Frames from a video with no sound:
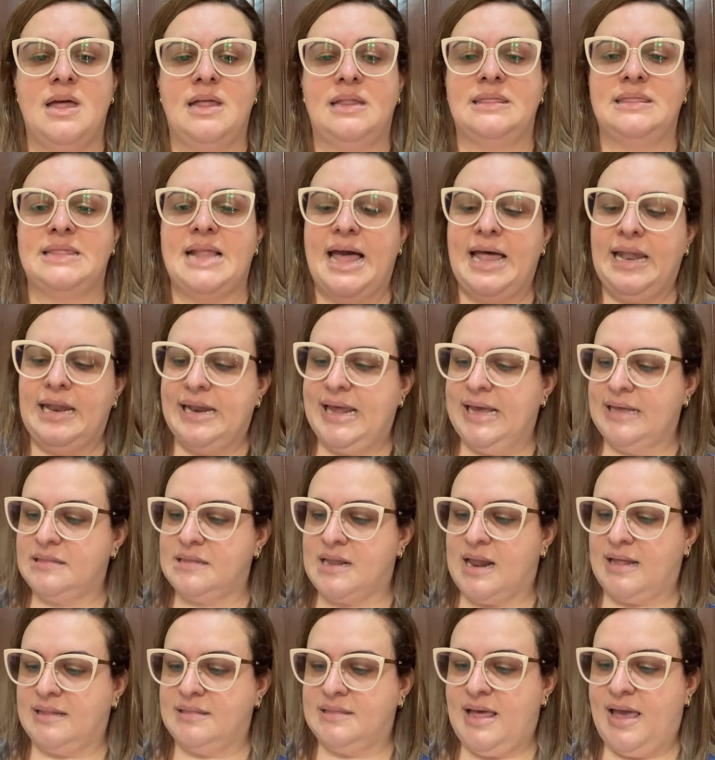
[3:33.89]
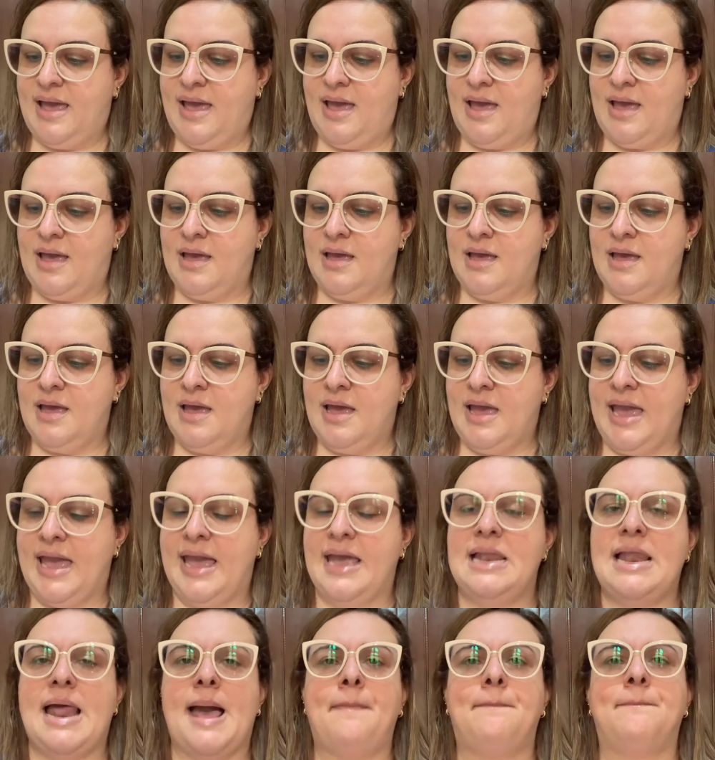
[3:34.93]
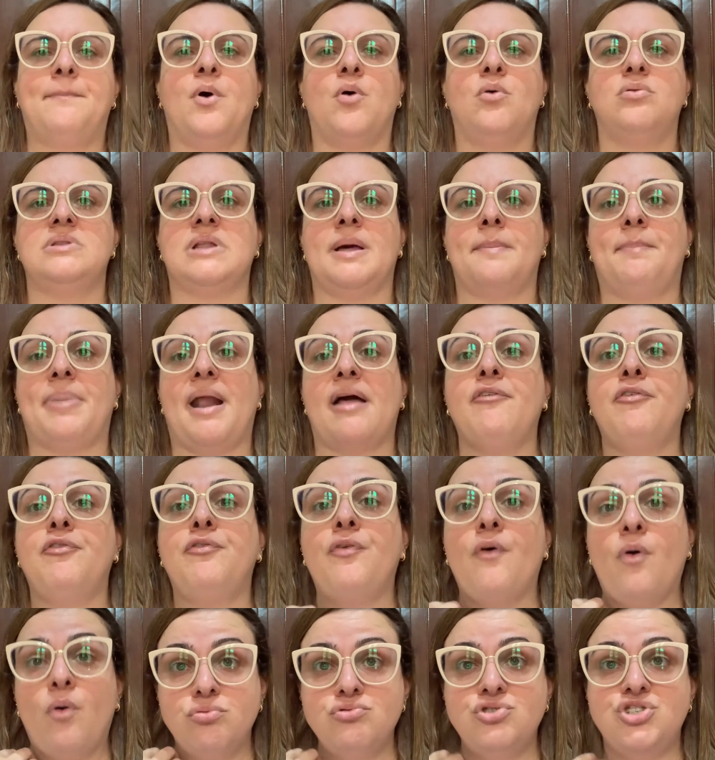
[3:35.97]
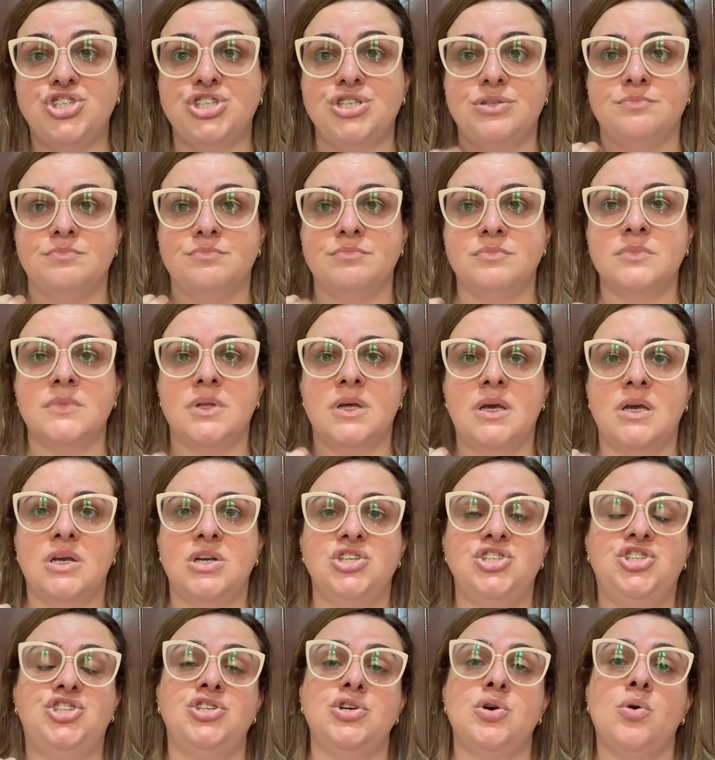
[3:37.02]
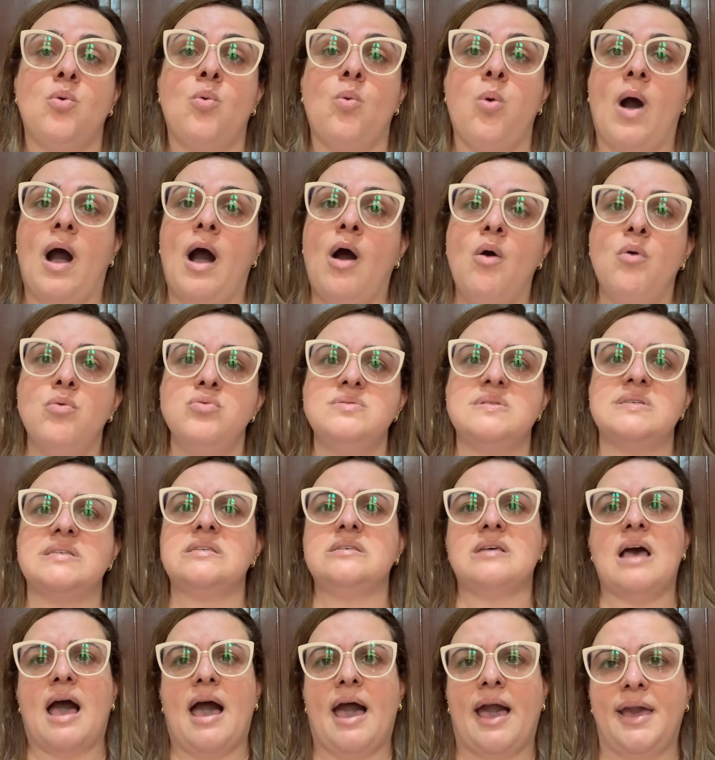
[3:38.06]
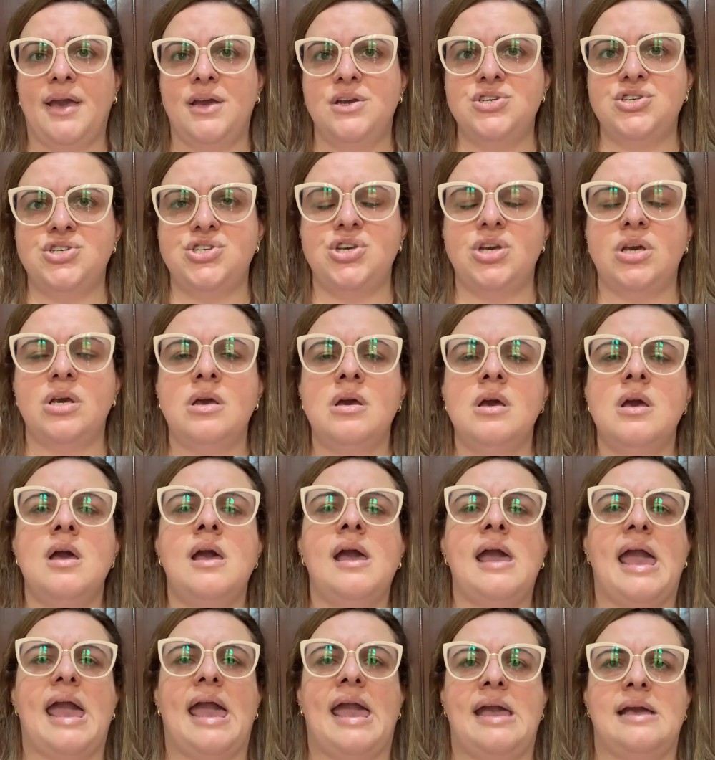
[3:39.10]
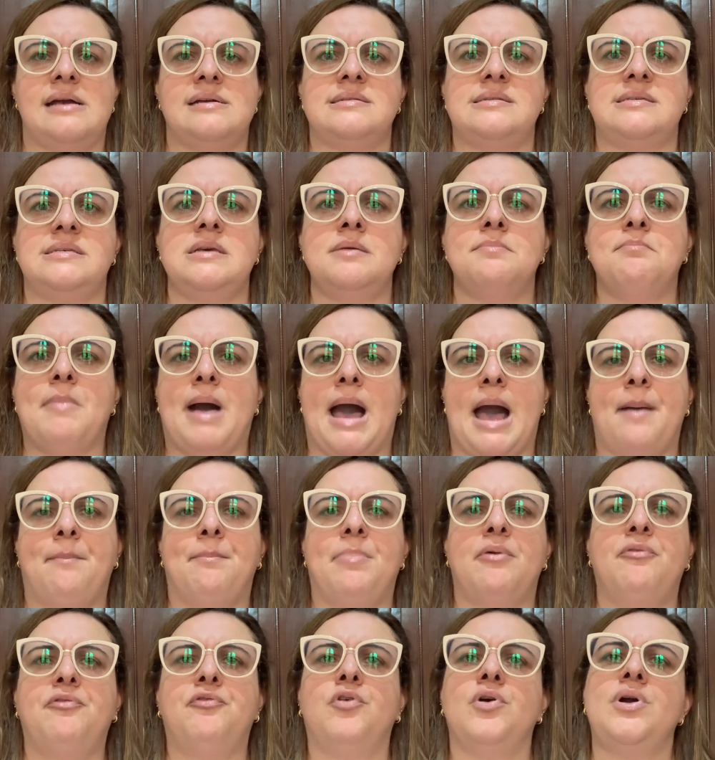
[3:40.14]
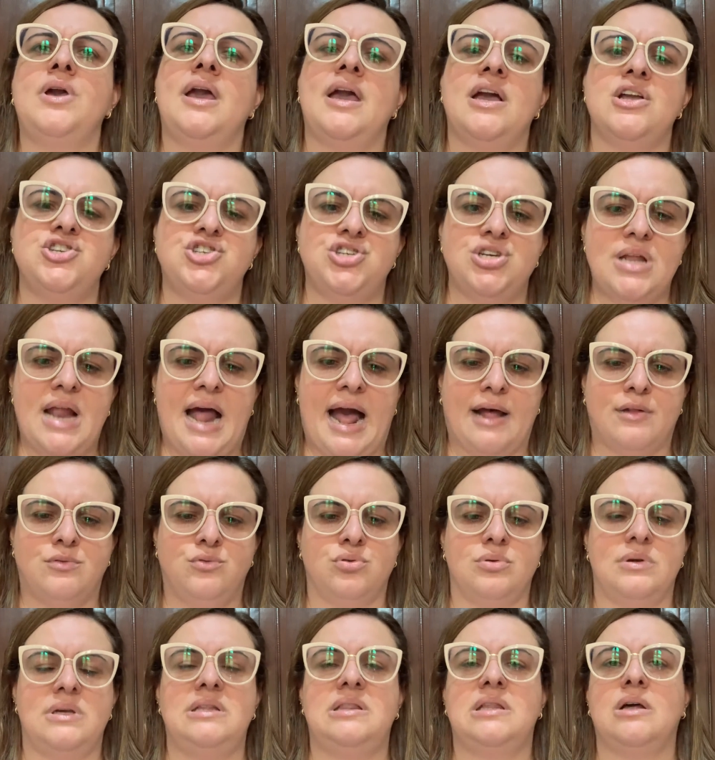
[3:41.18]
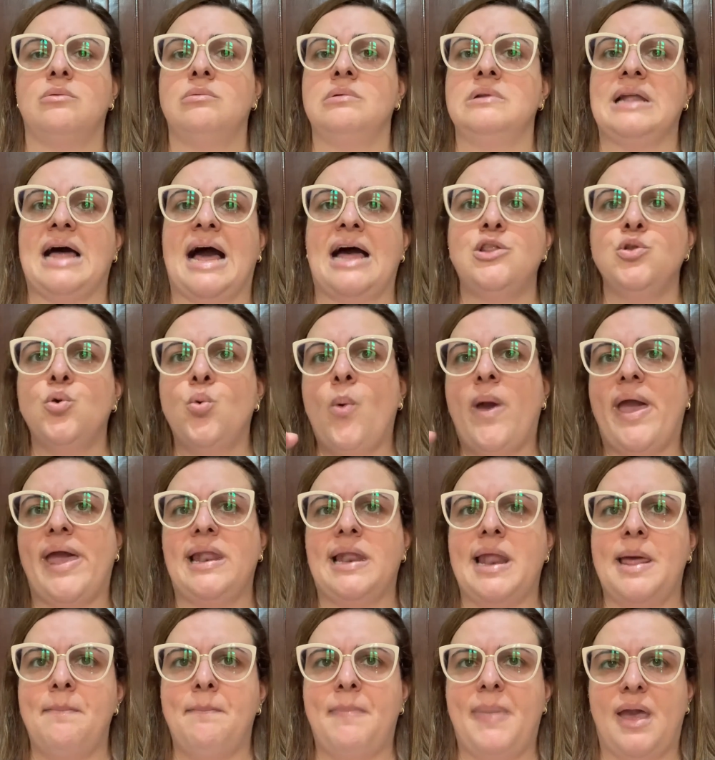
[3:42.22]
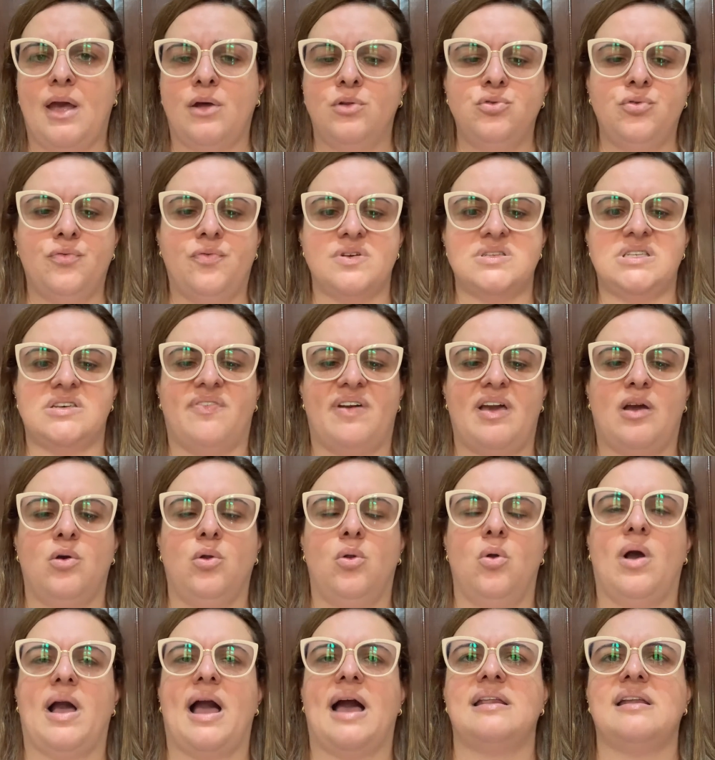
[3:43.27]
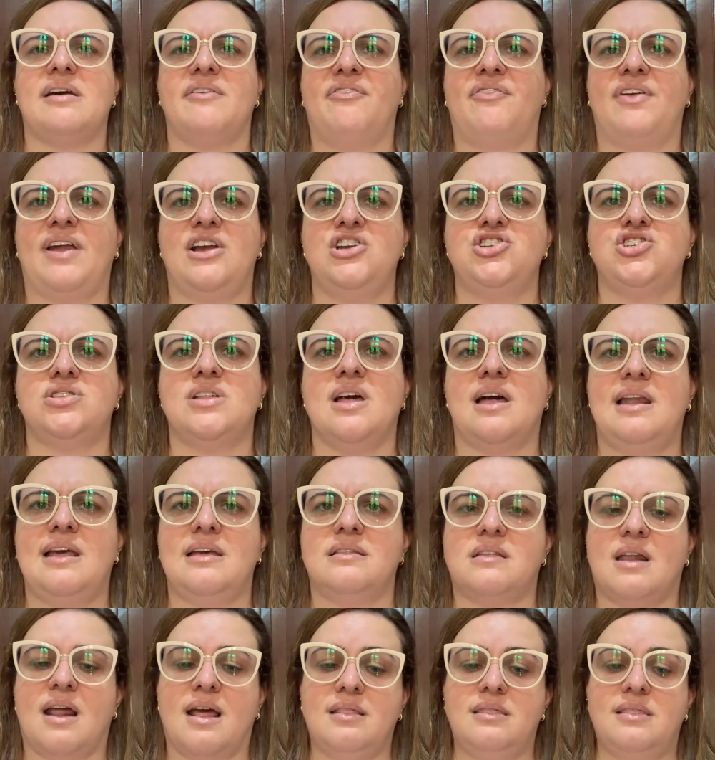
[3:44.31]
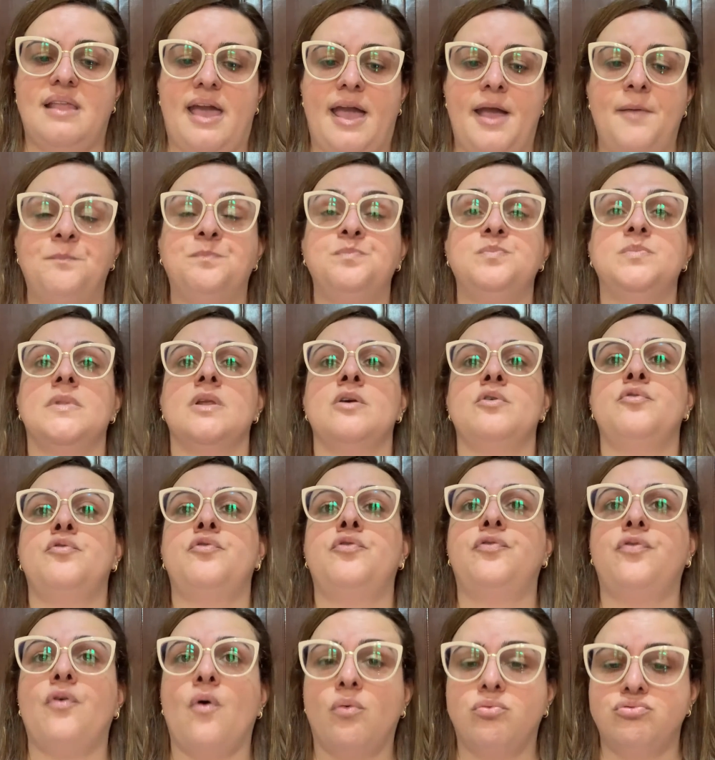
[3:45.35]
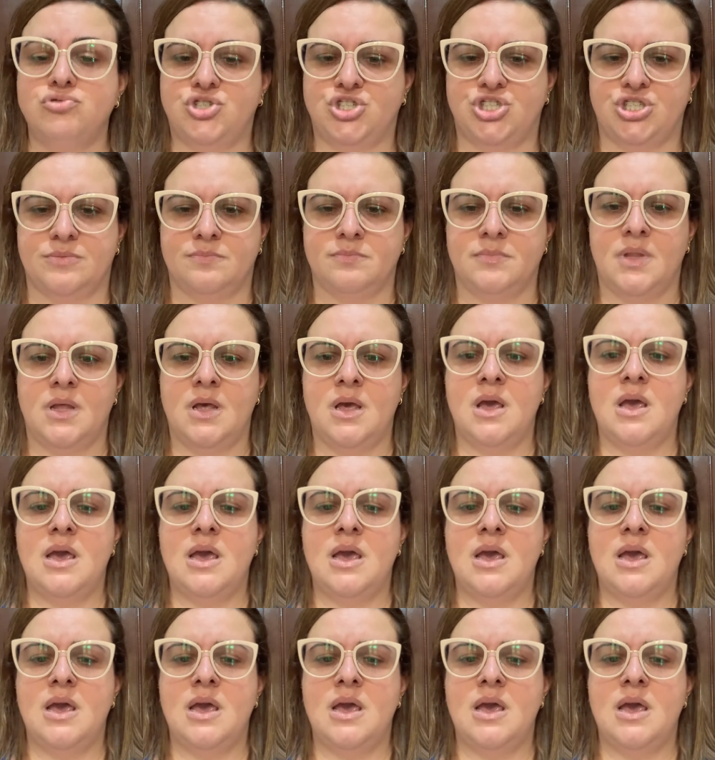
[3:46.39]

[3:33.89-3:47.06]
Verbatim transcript: Na letra D, ele aponta para a fonte de qual site esse mapa foi retirado. Então, lá no elemento, você vai colocar na frente da letra D, fonte.